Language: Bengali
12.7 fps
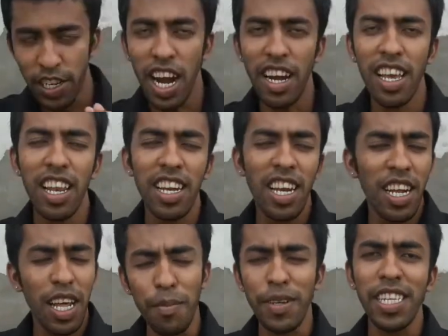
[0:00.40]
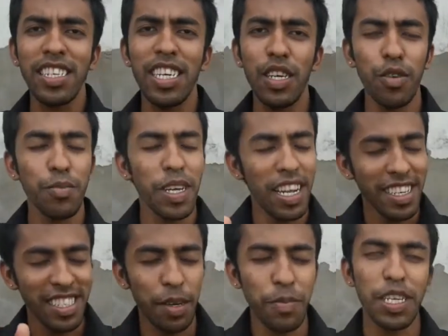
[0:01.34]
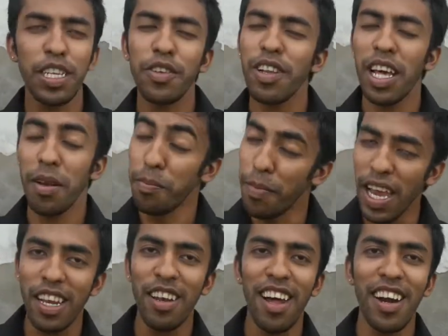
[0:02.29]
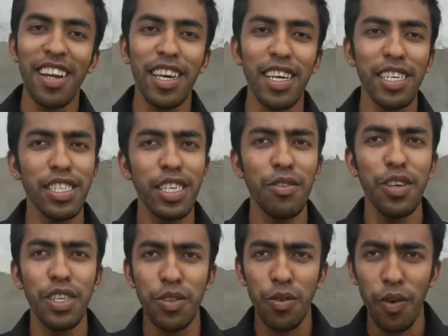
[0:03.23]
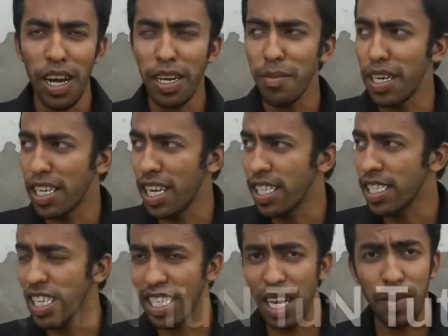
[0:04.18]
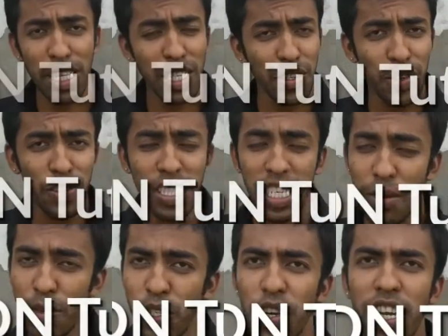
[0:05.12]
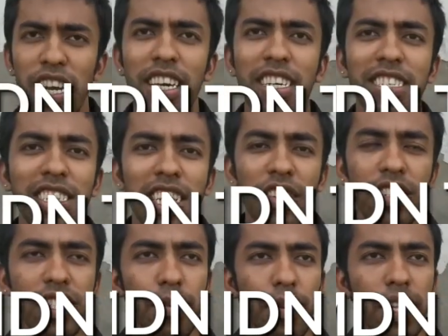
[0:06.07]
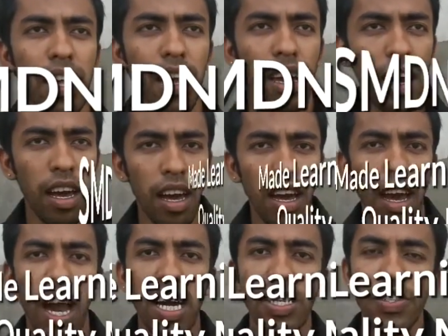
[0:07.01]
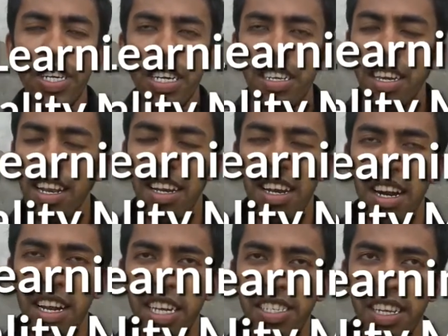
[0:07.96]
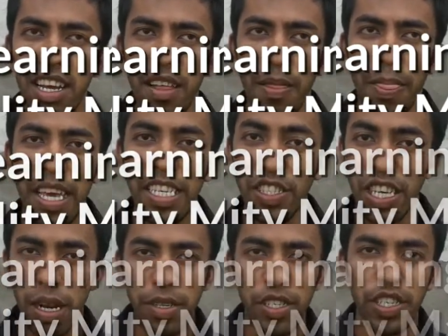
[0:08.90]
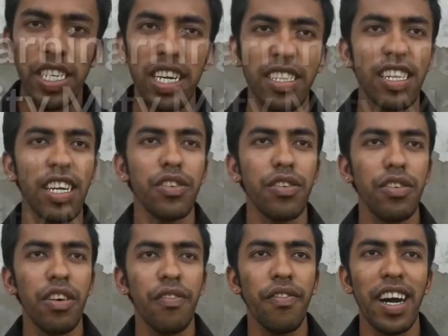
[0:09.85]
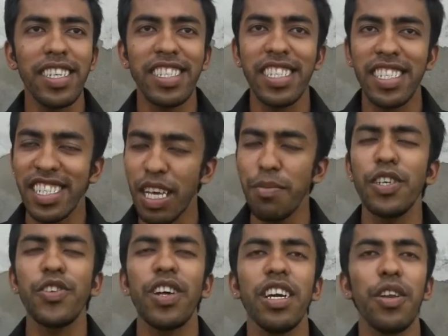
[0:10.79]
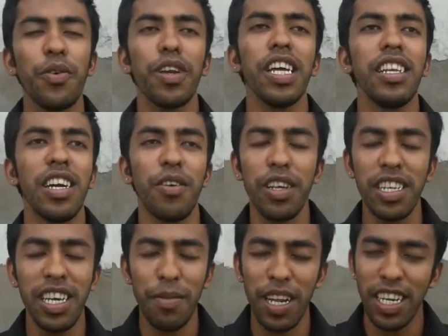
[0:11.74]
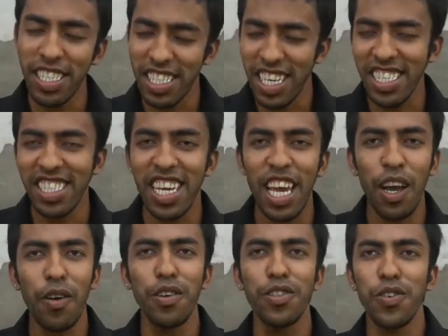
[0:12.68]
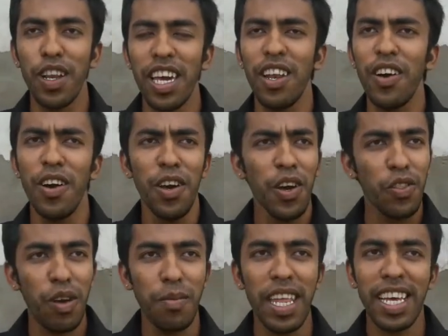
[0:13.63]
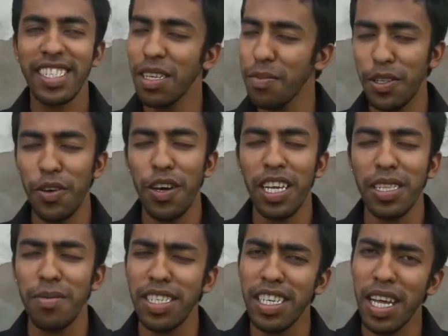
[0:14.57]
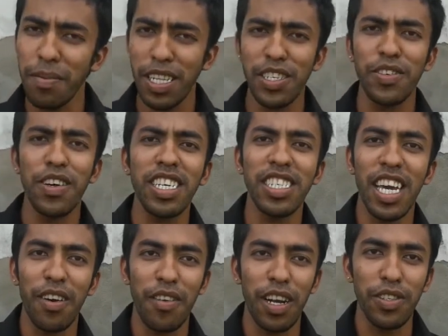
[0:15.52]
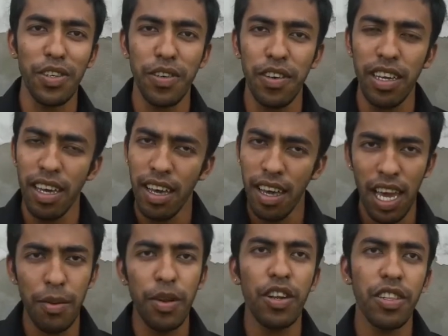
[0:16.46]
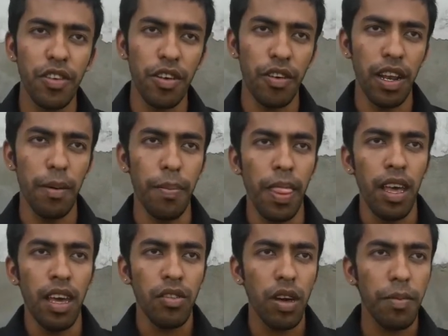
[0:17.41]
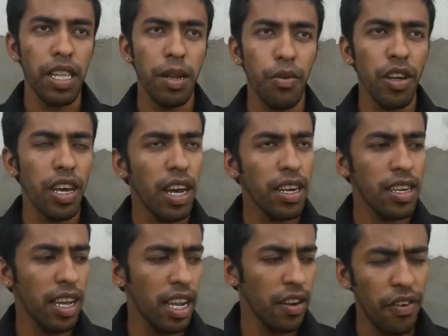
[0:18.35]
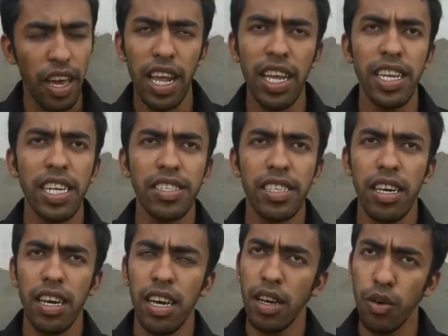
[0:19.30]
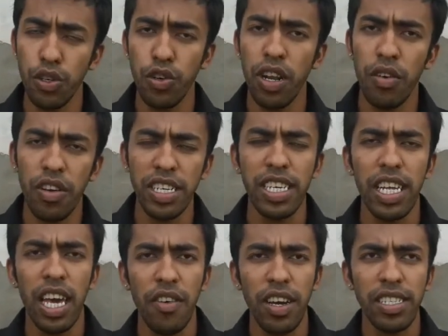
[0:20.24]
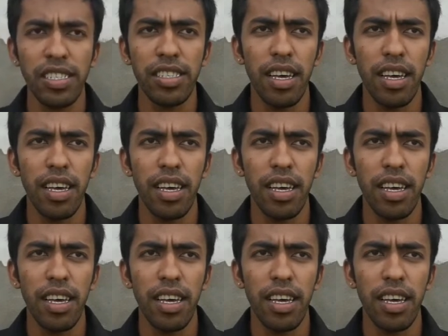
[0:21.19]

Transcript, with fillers: ডিয়ার ডিয়ার লার্নার আপনি দেখছেন ইউটিউব চ্যানেল অ্যাসেম্বলি টিউটোরিয়াল মেড লার্নিং ইজি উইথ কোয়ালিটি মেটেরিয়াল আজকে আপনাদের জন্য যে বিষয়টা নিয়ে এসেছি সেটা হচ্ছে আপনাদের আনট্রেন এড লার্নার যারা ইন সার্ভিস টিচার তাদের জন্য ফার্স্ট সেমিস্টারের রুটিনটা রুটিনটা আমার কাছে জাস্ট এক্ষণ চলে এলো তো আমি এর এক্সাইটমেন্ট ধরে রাখতে পারছি না আপনাদের সঙ্গে শেয়ার করার জন্যই এই ভিডিওটা তৈরি করলাম তো আপনাদের পরীক্ষার ডেট ফাইনাল ডেটস ঘোষণা করেছে এনআইবাস